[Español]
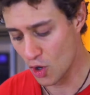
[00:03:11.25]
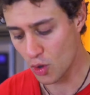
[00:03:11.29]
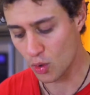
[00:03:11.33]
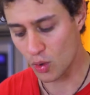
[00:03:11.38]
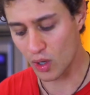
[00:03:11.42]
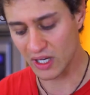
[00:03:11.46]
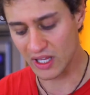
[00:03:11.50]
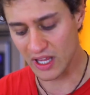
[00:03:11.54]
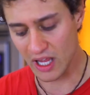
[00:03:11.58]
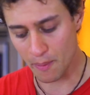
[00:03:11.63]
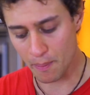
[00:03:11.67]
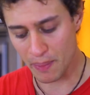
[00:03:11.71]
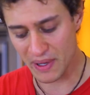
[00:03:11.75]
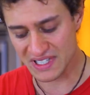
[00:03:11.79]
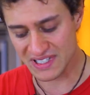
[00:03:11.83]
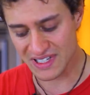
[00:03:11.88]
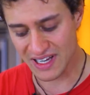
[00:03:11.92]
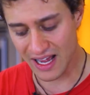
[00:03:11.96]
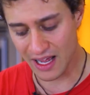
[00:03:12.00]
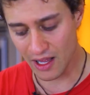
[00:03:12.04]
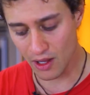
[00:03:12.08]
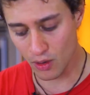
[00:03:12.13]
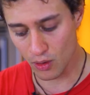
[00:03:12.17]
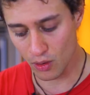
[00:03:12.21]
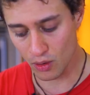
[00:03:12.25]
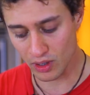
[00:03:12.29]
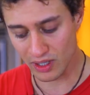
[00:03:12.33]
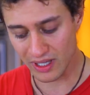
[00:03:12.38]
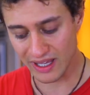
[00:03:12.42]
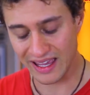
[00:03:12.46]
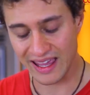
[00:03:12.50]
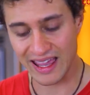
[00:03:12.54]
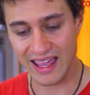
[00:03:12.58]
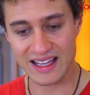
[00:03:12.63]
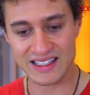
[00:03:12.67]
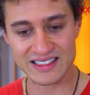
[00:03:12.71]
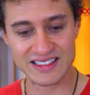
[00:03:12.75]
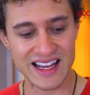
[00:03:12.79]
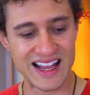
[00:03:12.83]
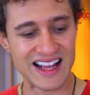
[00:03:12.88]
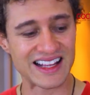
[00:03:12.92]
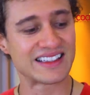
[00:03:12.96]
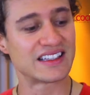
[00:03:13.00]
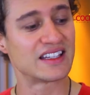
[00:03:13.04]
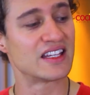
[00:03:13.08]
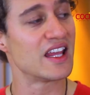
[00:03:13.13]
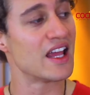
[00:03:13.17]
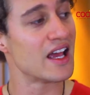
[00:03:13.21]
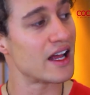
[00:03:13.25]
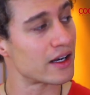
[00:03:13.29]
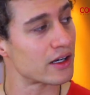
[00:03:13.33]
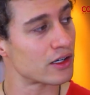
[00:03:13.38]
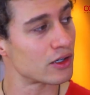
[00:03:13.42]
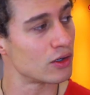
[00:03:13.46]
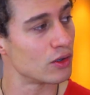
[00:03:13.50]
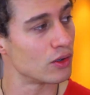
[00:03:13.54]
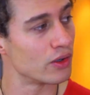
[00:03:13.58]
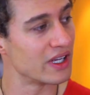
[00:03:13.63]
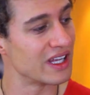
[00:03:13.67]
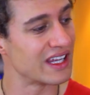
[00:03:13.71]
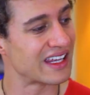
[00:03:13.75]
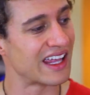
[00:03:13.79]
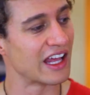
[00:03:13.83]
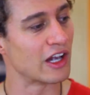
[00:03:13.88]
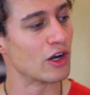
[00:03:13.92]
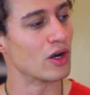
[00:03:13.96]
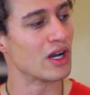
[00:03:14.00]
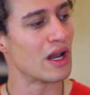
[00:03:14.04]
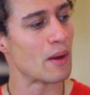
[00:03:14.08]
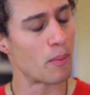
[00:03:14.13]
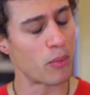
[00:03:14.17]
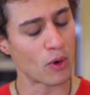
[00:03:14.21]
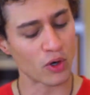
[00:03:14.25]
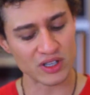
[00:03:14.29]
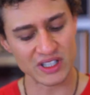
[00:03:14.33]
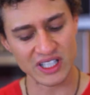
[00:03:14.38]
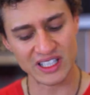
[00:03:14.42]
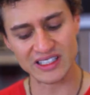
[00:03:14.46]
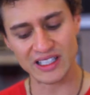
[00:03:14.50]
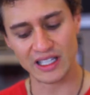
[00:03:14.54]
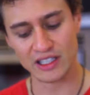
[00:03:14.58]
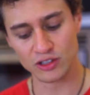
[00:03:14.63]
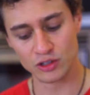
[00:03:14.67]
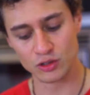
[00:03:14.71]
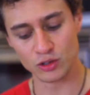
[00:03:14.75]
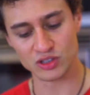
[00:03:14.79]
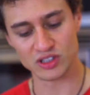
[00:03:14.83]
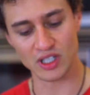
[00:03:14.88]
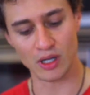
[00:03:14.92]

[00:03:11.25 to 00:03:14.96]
Cualquier pescado que sea tierno y que no le aporte tanto